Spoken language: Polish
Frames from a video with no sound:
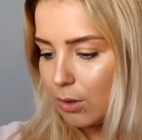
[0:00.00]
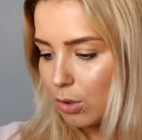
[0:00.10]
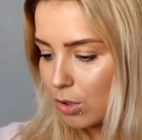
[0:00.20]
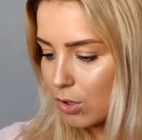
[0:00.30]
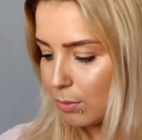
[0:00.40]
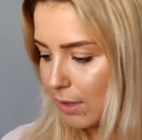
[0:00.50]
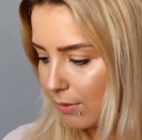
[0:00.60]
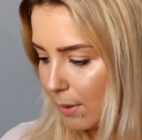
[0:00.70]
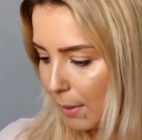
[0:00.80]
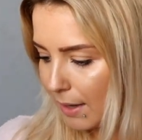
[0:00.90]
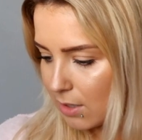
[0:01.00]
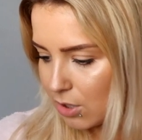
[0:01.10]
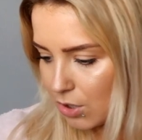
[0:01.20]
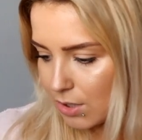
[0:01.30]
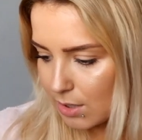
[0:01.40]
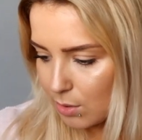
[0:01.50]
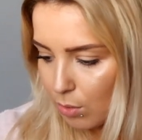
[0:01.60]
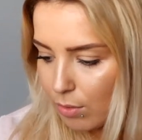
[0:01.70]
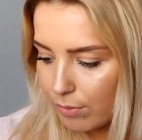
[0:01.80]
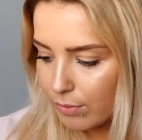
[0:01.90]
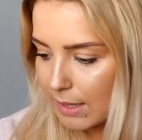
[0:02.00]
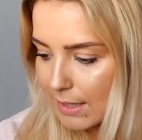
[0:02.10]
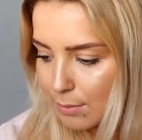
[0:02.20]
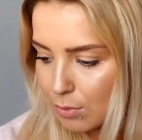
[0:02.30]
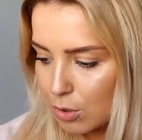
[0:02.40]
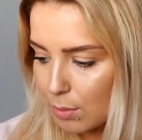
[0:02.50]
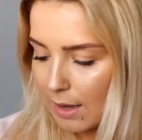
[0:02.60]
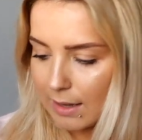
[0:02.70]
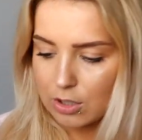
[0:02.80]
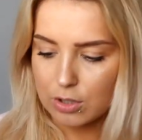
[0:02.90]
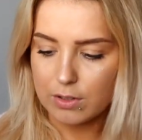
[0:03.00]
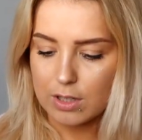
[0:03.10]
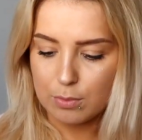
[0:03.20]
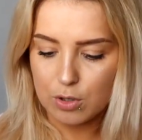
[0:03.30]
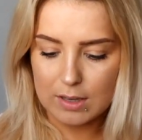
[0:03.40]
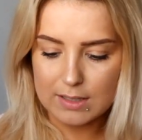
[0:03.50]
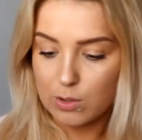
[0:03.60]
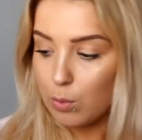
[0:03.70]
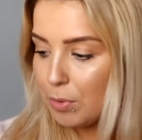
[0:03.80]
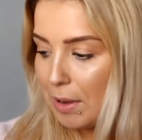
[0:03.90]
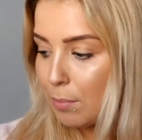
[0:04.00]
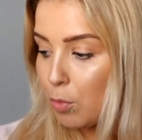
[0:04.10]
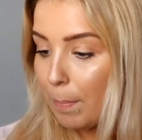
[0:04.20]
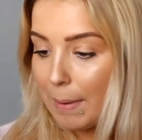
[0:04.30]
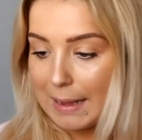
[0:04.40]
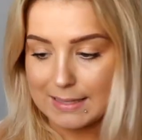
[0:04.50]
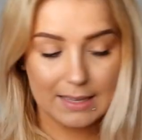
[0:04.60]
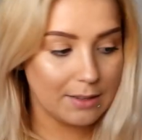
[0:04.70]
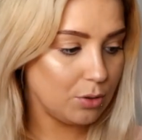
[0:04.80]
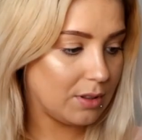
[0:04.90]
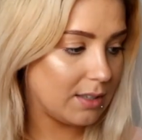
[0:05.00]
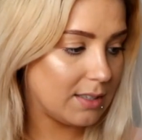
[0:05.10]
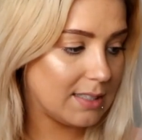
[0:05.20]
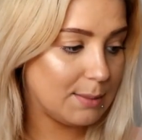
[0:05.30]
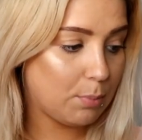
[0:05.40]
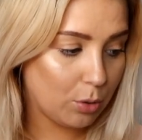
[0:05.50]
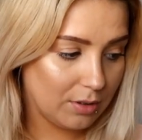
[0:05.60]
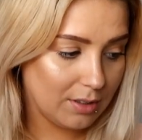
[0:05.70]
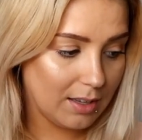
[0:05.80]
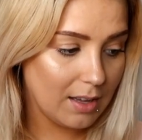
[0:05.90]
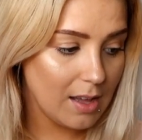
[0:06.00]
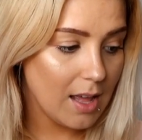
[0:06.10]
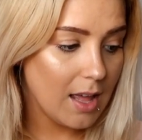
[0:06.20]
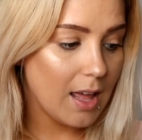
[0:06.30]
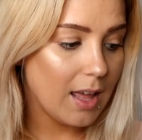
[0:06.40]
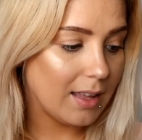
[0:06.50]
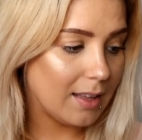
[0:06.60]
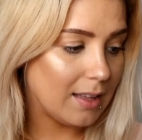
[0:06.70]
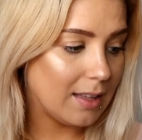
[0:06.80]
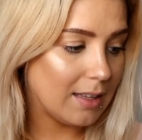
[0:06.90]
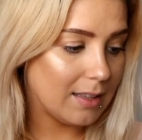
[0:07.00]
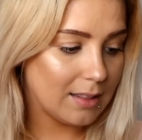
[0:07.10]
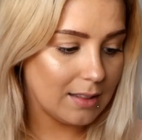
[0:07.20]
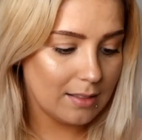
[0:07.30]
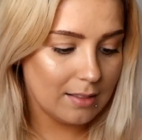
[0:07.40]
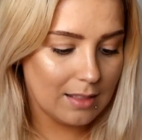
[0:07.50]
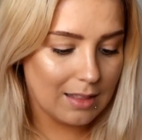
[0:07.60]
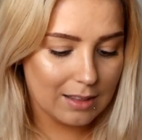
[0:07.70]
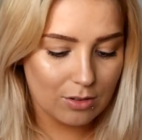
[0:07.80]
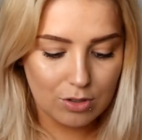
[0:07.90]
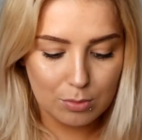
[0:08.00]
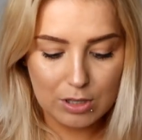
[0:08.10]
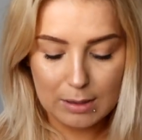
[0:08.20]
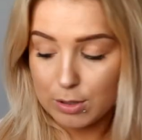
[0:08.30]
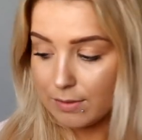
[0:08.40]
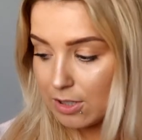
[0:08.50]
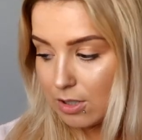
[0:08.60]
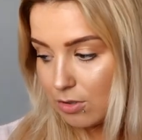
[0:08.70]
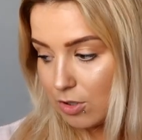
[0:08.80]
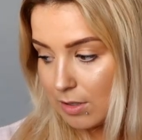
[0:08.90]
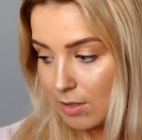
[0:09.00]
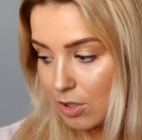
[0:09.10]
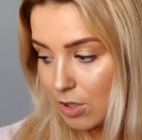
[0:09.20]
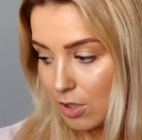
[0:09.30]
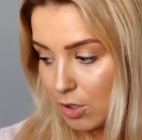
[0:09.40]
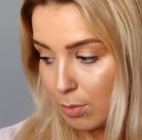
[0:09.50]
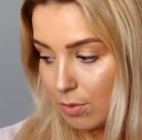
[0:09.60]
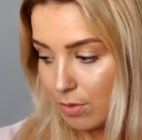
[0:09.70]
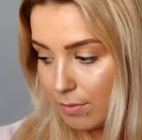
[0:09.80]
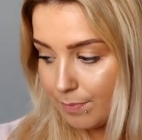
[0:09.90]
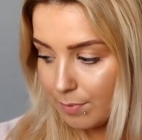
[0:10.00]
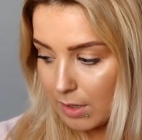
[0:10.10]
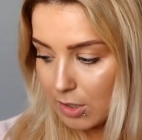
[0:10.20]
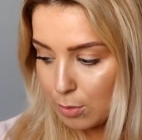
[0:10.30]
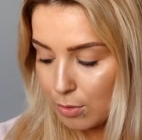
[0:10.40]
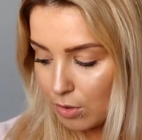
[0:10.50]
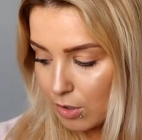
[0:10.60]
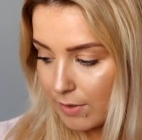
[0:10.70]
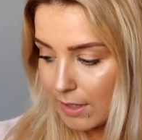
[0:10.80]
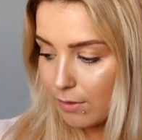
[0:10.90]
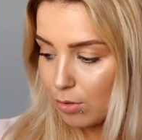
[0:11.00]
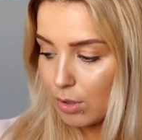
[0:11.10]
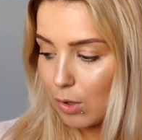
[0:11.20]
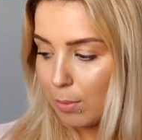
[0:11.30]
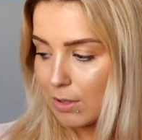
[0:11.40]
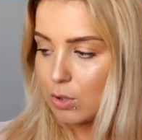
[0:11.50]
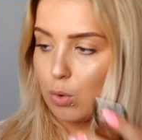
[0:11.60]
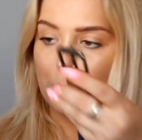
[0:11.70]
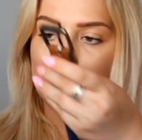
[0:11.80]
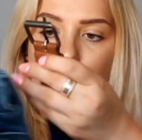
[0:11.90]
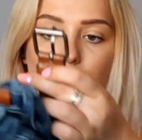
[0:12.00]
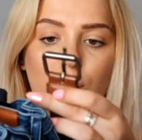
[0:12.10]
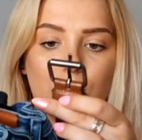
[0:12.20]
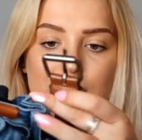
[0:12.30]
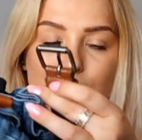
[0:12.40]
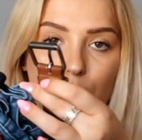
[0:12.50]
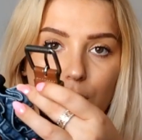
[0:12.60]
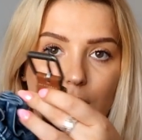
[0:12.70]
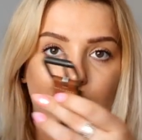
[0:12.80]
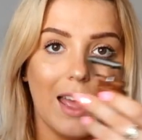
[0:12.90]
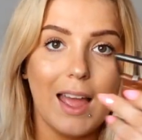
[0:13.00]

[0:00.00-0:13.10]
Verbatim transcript: To to są te dwie pary jeansów. Teraz może, aha, jeszcze wtedy przy okazji kupiłam mu pasek do tych spodni, e, dlatego, że myślałam, że wiecie, no, że, że żeby, żeby to też fajnie wyglądało, bardziej kupiłam je do tych spodni,